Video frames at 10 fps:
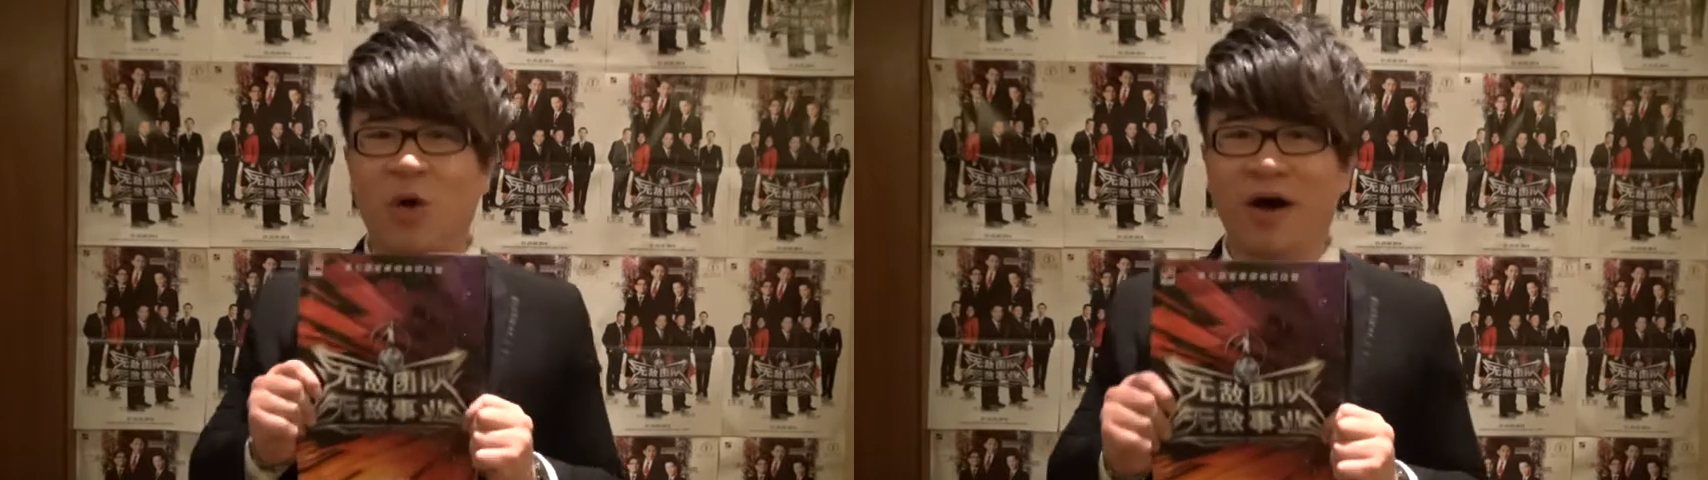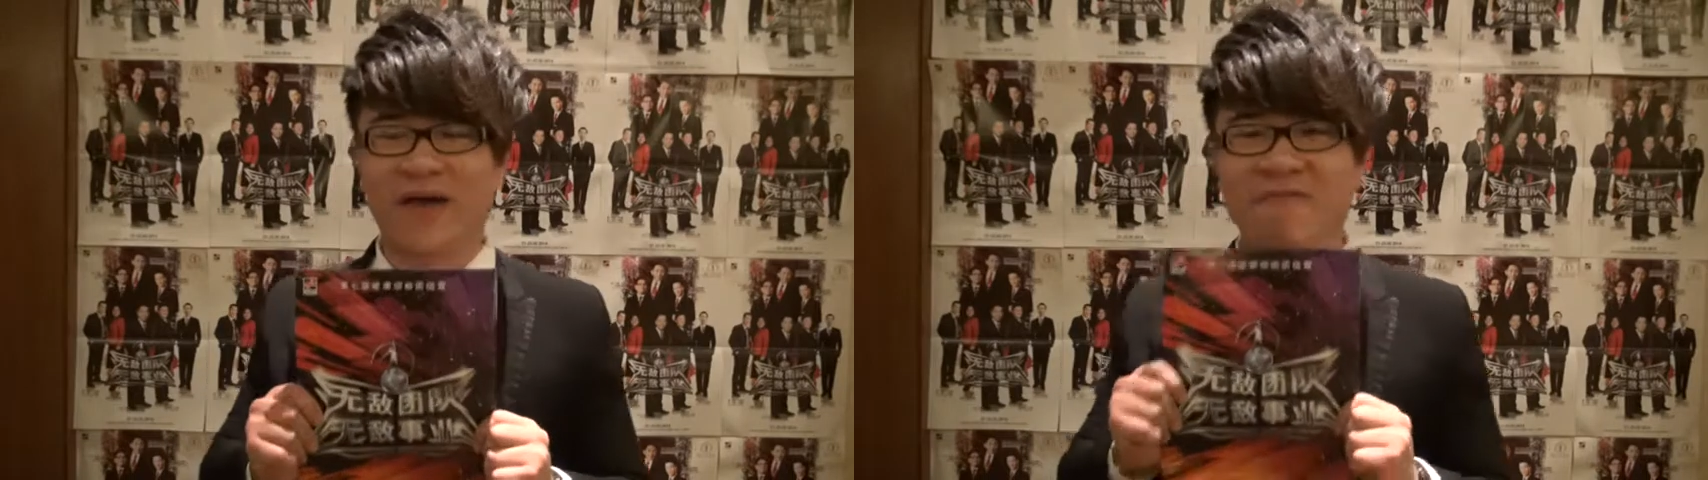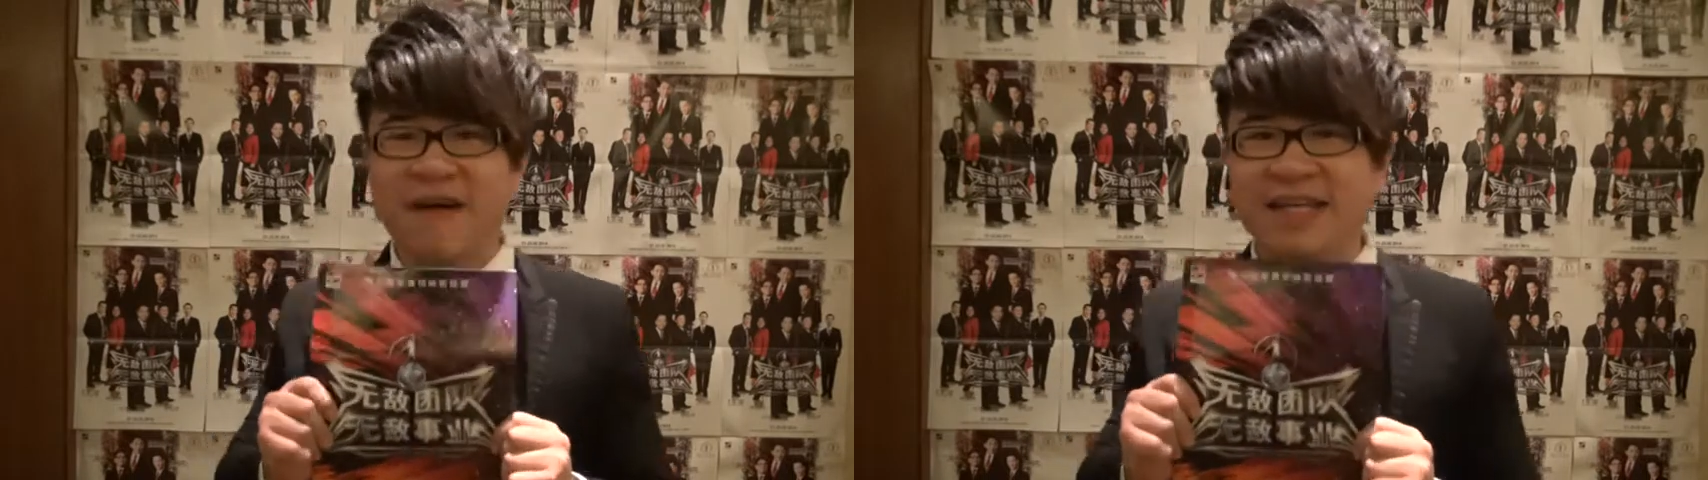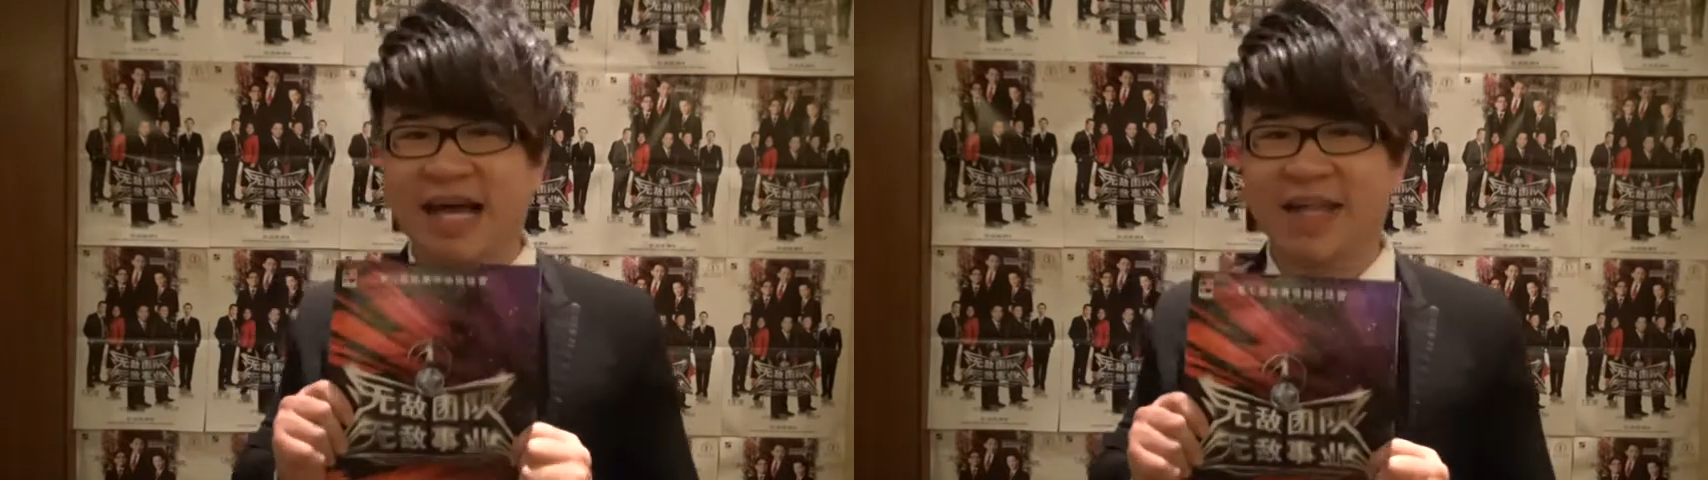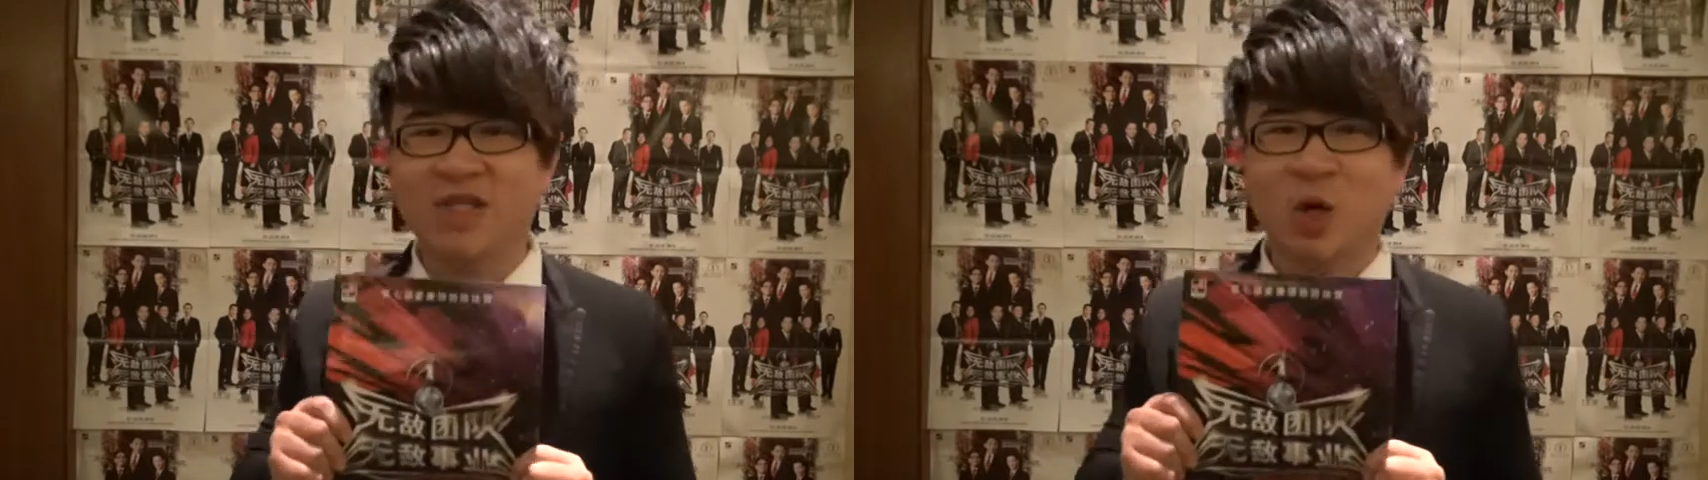我而言非
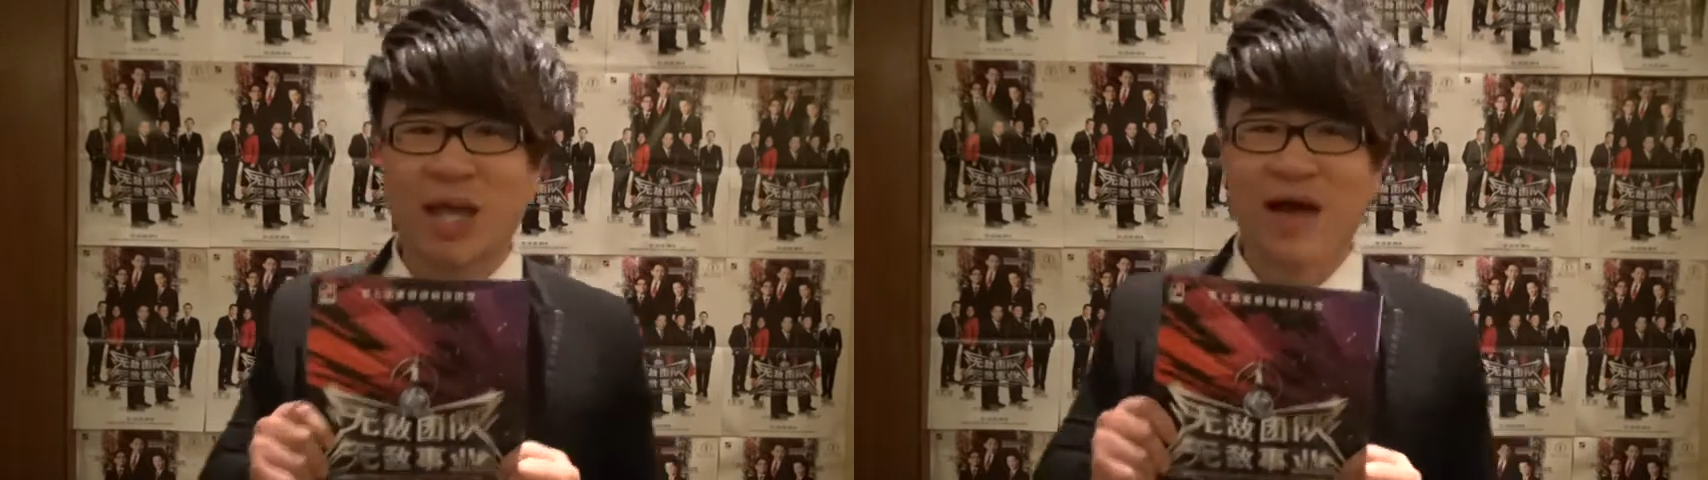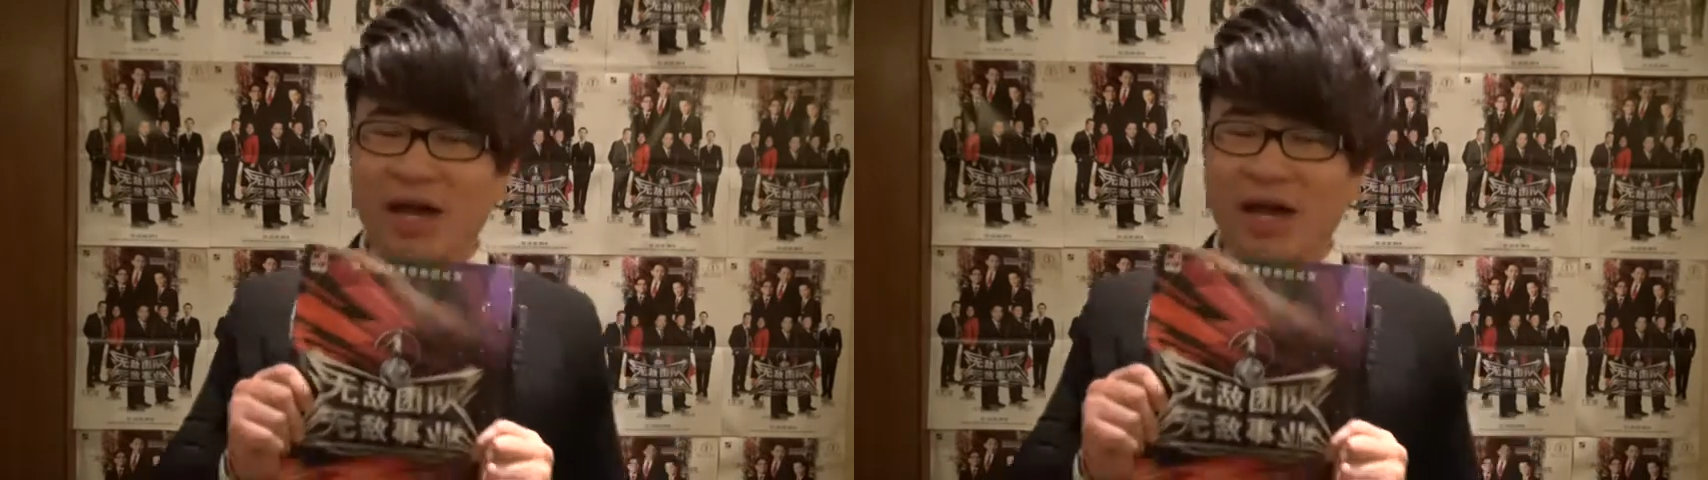常的重要，